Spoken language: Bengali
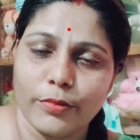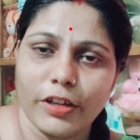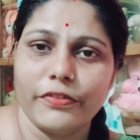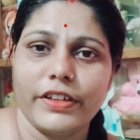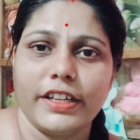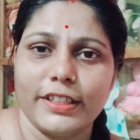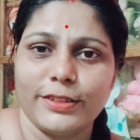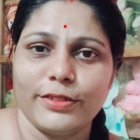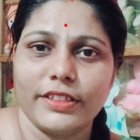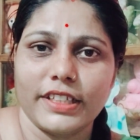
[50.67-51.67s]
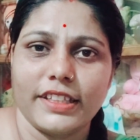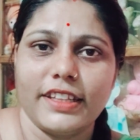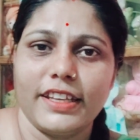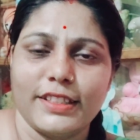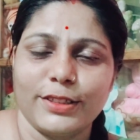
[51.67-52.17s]
বয়ফ্রেন্ডের জন্য
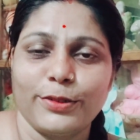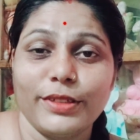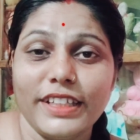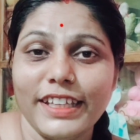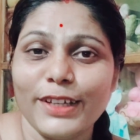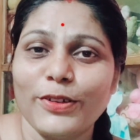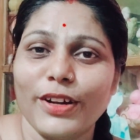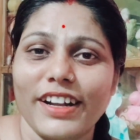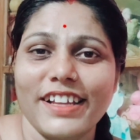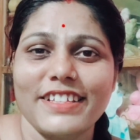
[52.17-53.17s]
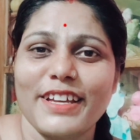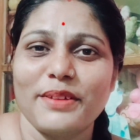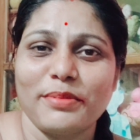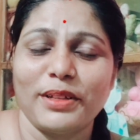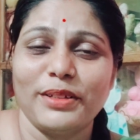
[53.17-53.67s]
কেঁদে যাচ্ছে তো কি করা
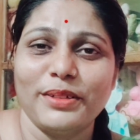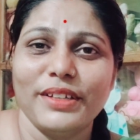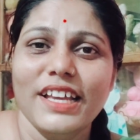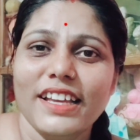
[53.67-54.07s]
যায় বলো